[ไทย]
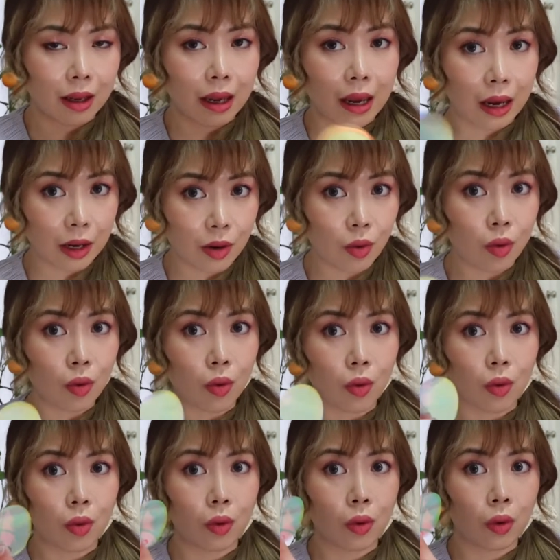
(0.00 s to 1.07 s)
ให้ดู
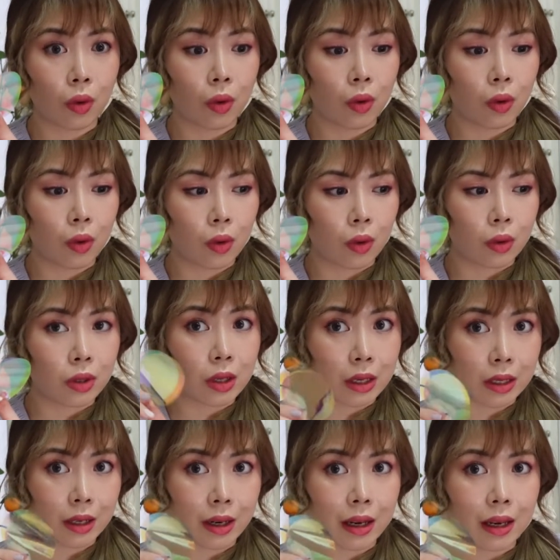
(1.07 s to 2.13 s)
เฉ
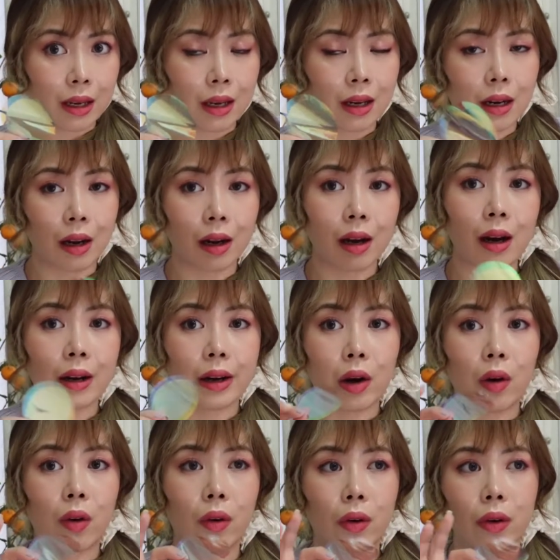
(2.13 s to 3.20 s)
ย ๆ แล้วก็เดี๋ย
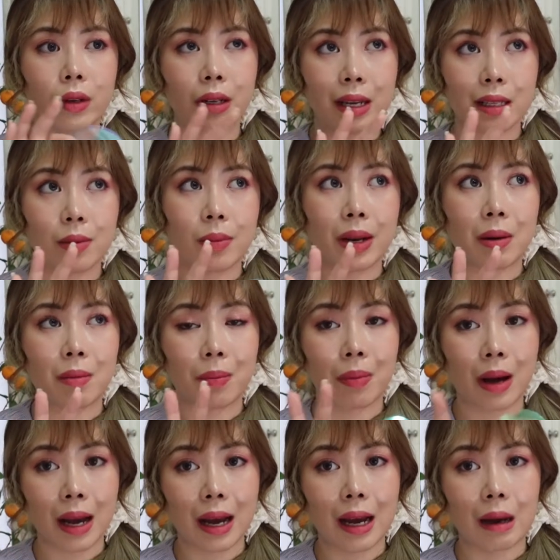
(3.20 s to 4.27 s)
วน่าจะเป็น
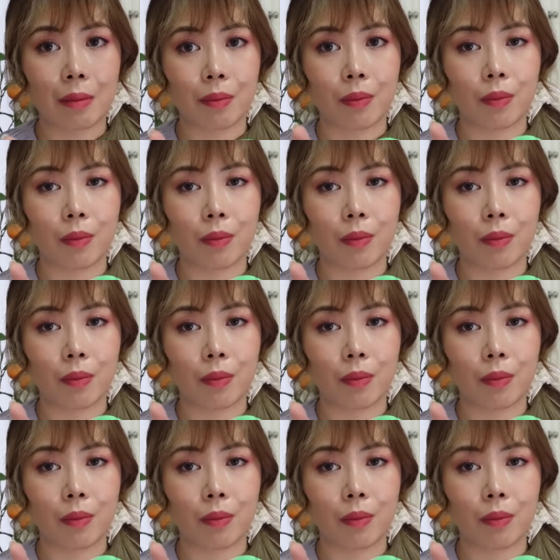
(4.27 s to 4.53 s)
ภาพ